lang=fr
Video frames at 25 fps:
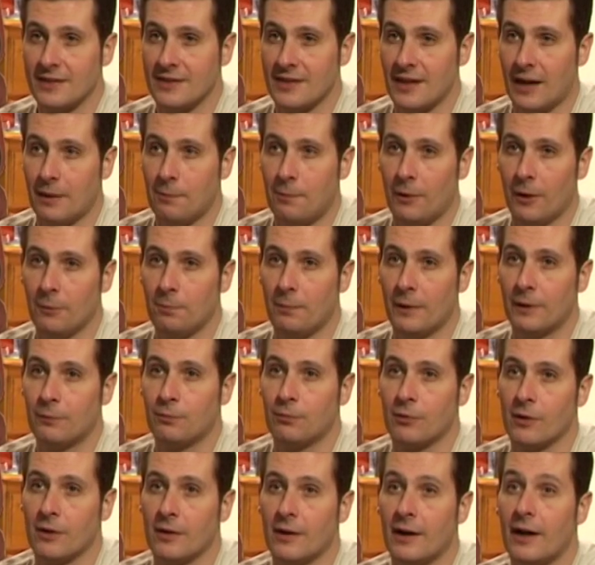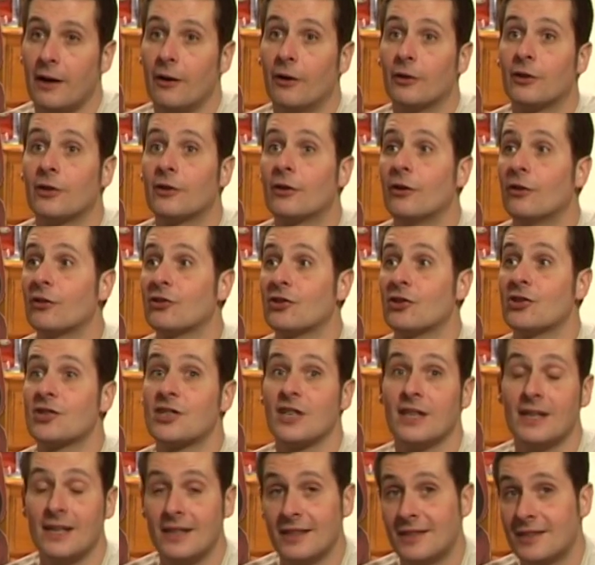ça rapporte pas de points. Alors que quand
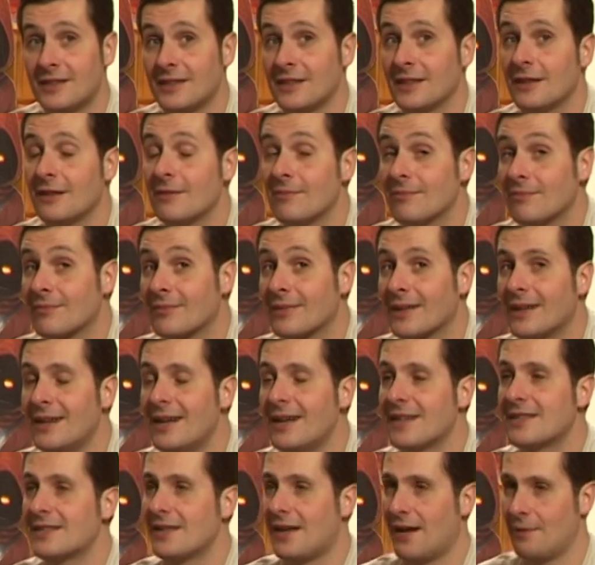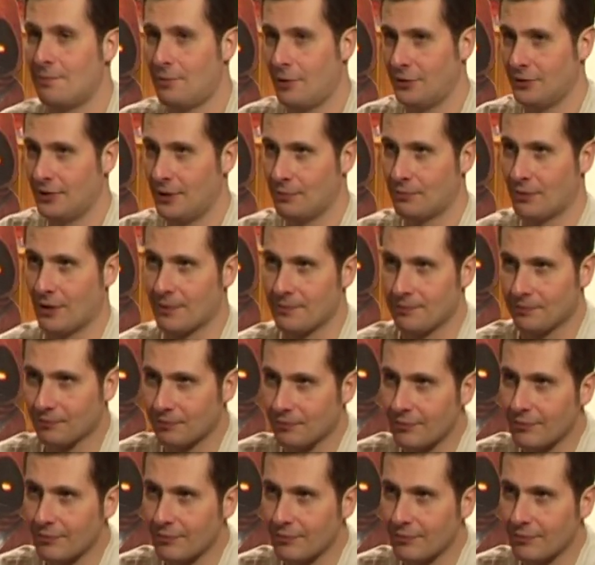j'enchaîne les tirs, là ça rapporte des points.